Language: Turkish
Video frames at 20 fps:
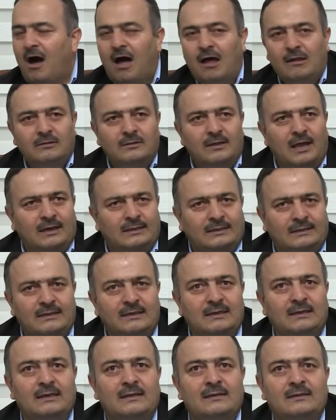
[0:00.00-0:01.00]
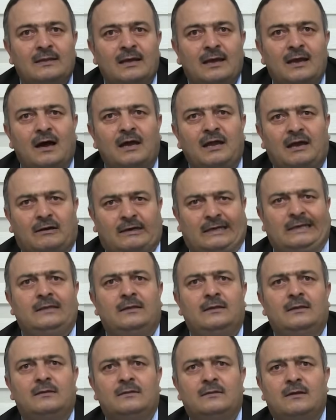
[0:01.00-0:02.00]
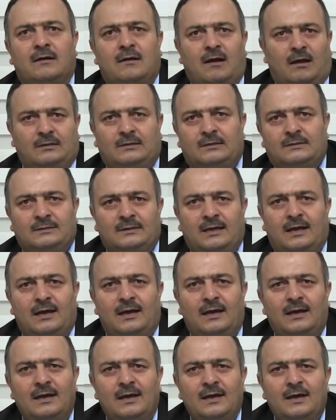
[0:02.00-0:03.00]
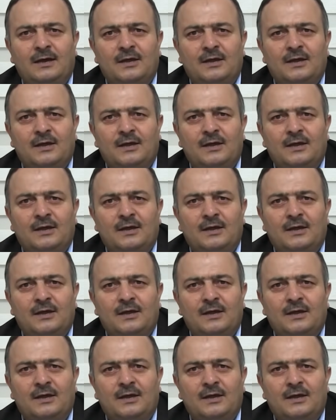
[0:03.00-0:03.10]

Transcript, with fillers: Allah dininde, indinde, katında